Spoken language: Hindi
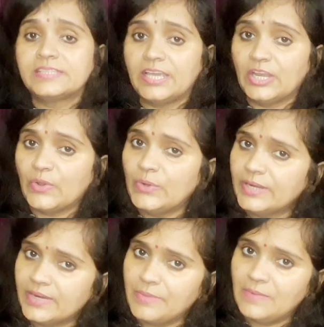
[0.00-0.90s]
चेहरे को
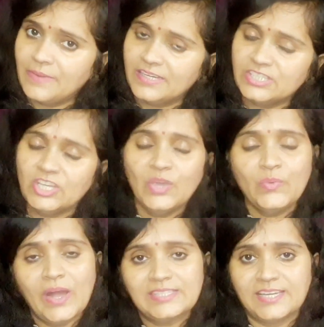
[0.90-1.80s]
नॉर्मल पानी से
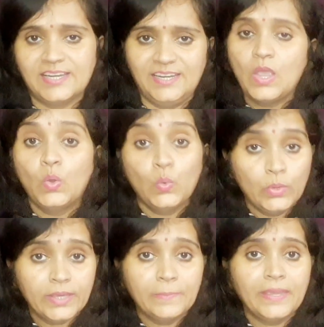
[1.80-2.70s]
वॉश कर लें
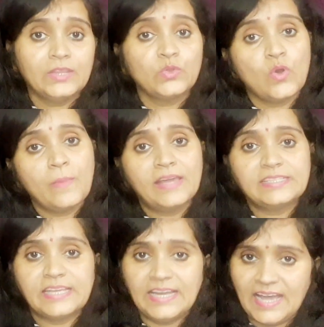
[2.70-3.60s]
वीक में दो बार
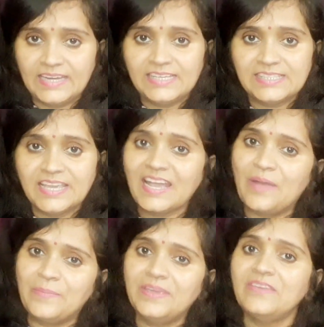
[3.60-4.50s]
इसे लगाने से
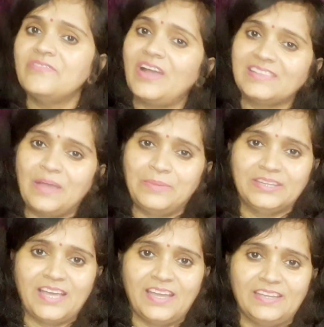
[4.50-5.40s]
काफ़ी फायदा
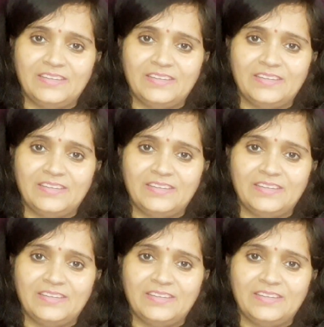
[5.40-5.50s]
मिलता है